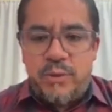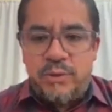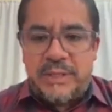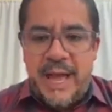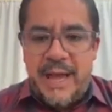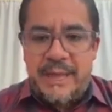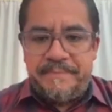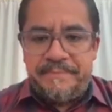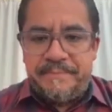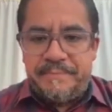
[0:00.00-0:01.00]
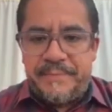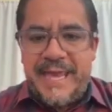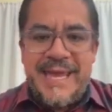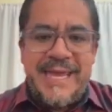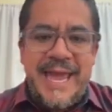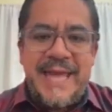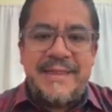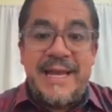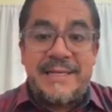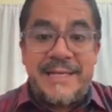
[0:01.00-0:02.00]
pregunta de
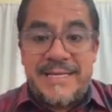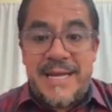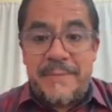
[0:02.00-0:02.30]
y e del,